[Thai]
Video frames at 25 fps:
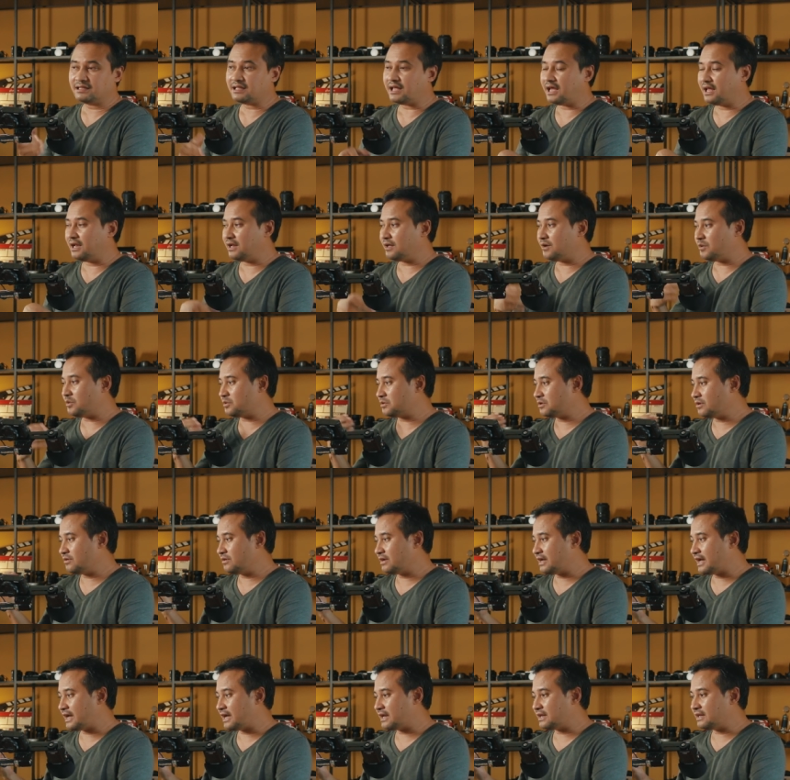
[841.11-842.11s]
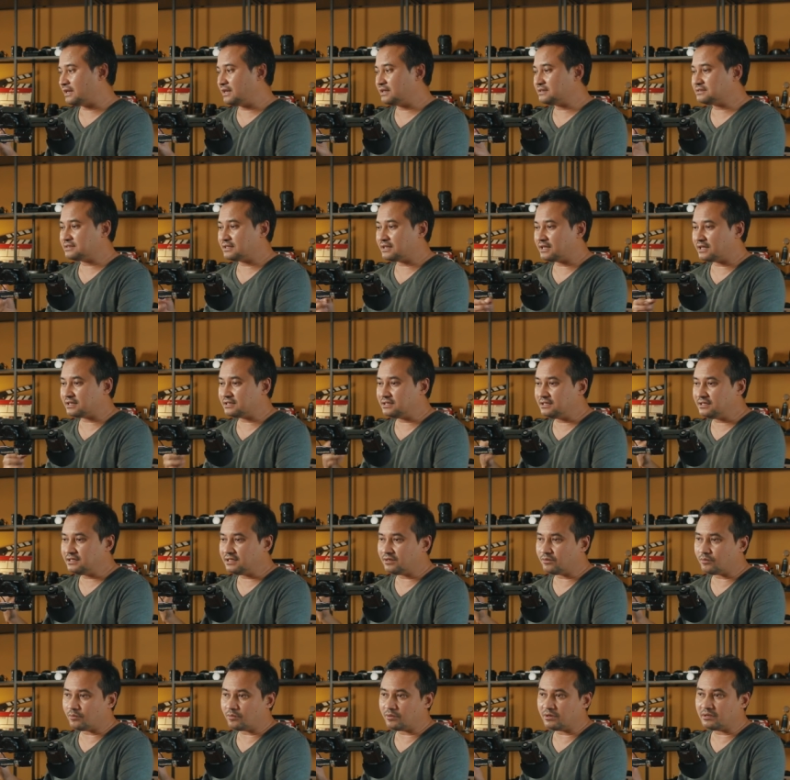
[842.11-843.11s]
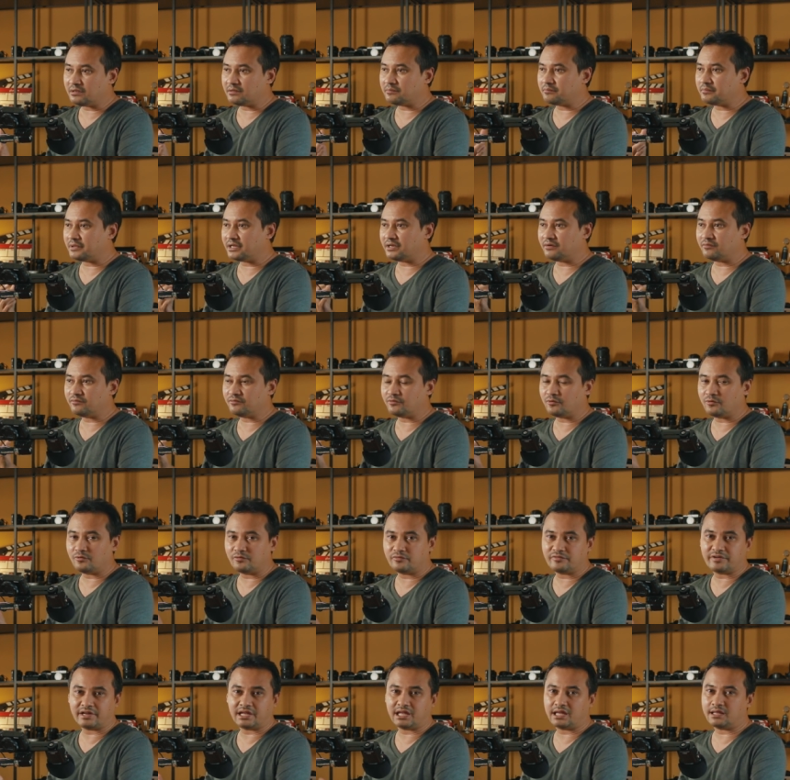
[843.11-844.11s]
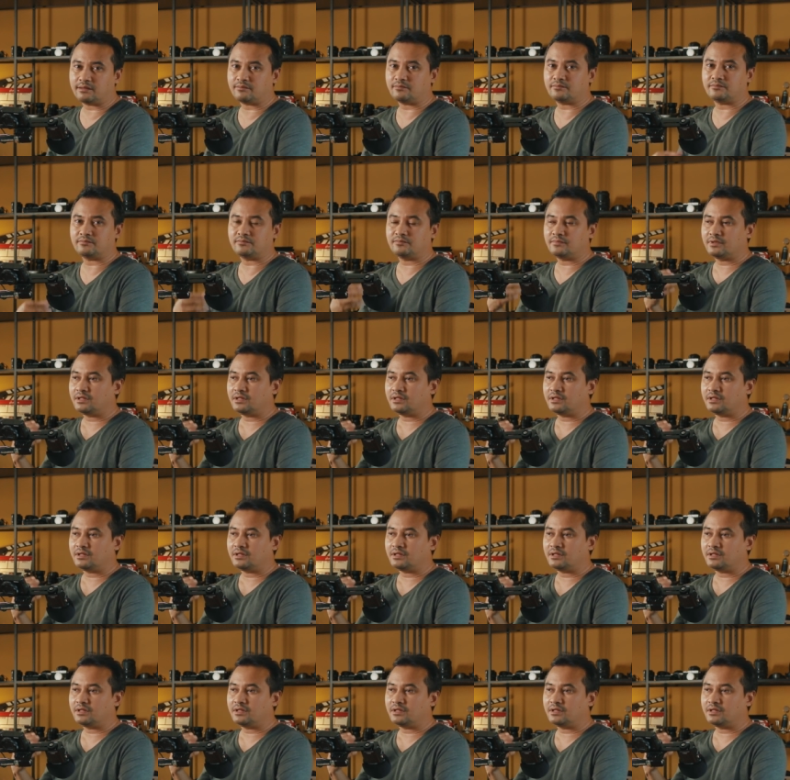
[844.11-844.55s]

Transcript: ถ้าเราต้องการในลักษณะที่โอ้ยเป็น full frame